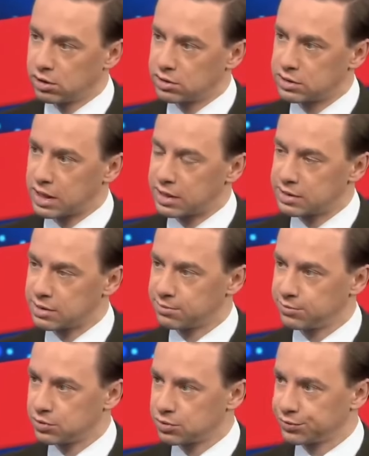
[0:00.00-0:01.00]
Zachęcam
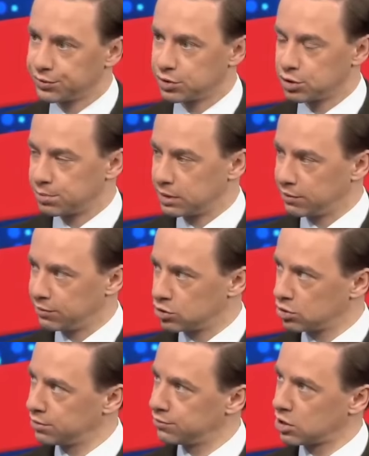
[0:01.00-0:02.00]
widzów, żeby nie
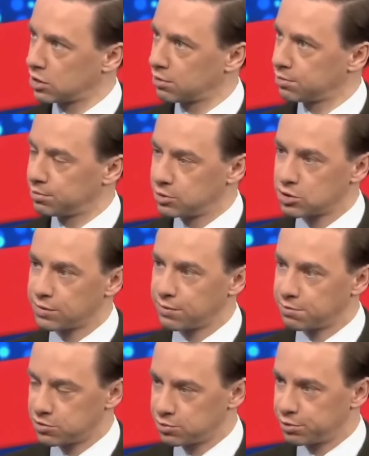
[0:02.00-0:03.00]
wierzyli w żadne publiczne
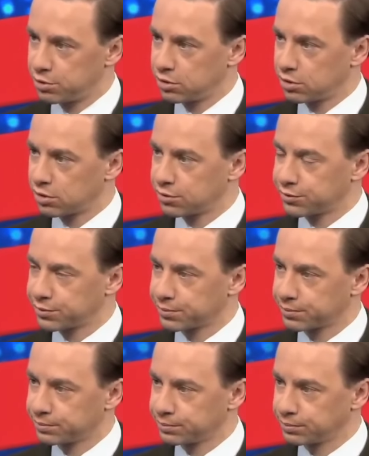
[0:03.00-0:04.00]
wypowiedzi A czemu polityków. nie wierzy pan
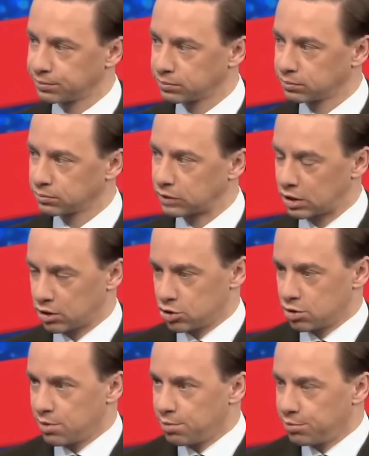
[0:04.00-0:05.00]
Tuskowi? A
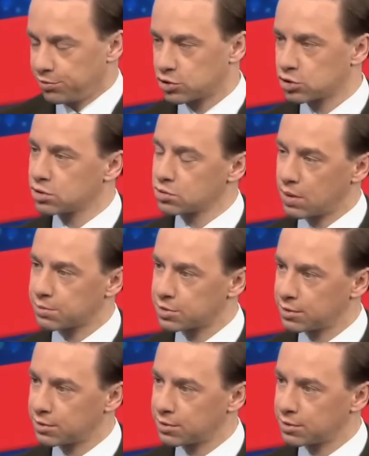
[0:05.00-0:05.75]
dlaczego miałbym uwierzyć? To jest kłamstwo.